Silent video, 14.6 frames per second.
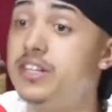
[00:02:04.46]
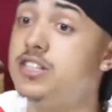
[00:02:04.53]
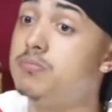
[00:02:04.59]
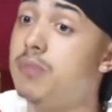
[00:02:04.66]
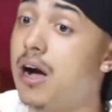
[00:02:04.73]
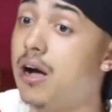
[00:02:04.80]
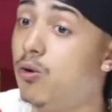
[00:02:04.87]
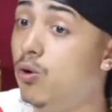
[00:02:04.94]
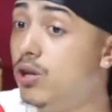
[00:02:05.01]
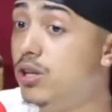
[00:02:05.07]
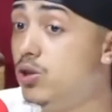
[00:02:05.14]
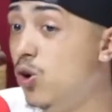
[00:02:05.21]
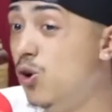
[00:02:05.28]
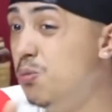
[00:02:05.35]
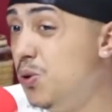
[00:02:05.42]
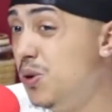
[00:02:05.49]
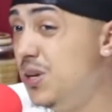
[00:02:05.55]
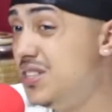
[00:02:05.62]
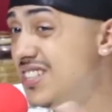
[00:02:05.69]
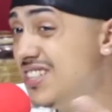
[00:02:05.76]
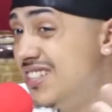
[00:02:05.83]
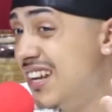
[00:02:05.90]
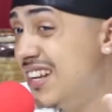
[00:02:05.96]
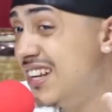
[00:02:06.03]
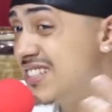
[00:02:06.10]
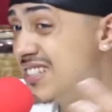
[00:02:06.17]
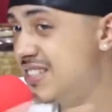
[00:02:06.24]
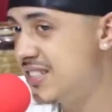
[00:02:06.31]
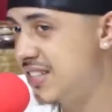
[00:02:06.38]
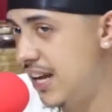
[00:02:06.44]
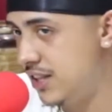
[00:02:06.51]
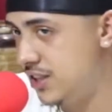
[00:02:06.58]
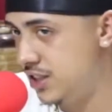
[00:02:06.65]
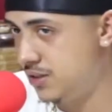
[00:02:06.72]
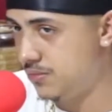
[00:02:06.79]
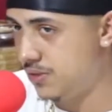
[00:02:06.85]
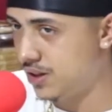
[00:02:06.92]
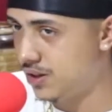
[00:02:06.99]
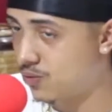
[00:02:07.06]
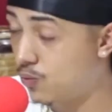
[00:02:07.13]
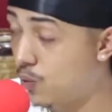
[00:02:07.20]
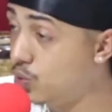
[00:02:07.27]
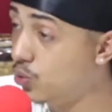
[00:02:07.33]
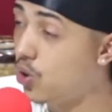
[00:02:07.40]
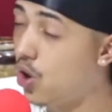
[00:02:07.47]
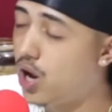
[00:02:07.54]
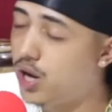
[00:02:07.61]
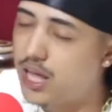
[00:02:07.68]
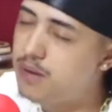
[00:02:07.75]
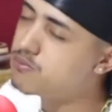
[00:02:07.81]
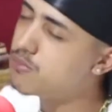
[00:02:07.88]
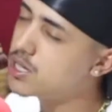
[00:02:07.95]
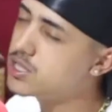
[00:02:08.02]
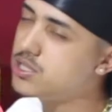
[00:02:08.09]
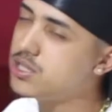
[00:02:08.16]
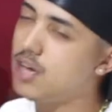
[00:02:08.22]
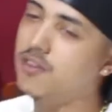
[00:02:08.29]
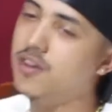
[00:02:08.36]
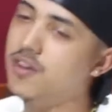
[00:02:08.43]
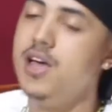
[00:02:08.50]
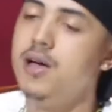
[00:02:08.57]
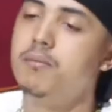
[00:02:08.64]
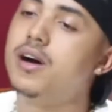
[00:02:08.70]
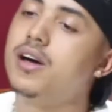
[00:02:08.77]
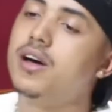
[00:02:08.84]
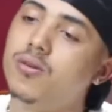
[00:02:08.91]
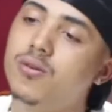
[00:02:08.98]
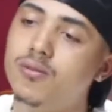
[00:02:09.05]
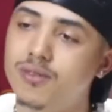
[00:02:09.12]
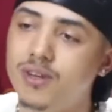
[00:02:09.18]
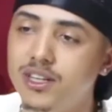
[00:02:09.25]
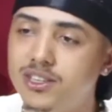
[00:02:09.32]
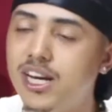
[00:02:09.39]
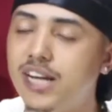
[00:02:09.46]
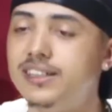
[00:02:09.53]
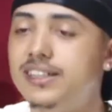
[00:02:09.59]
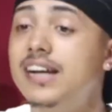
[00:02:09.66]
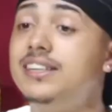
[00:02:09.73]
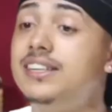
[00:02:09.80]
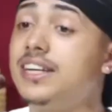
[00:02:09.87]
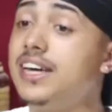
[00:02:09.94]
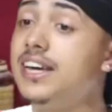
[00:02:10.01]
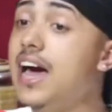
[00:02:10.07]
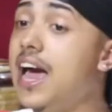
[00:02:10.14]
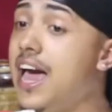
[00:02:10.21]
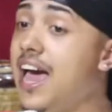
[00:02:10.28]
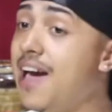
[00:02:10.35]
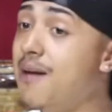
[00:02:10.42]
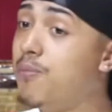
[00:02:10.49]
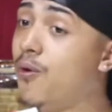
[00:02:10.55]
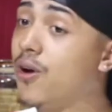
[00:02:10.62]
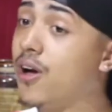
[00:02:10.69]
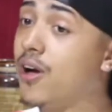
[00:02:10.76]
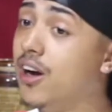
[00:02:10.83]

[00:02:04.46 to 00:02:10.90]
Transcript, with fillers: bagulho em 2017, mano. Quando nós nem imaginava. Mano, mas vocês ficaram um tempo parado, não foi,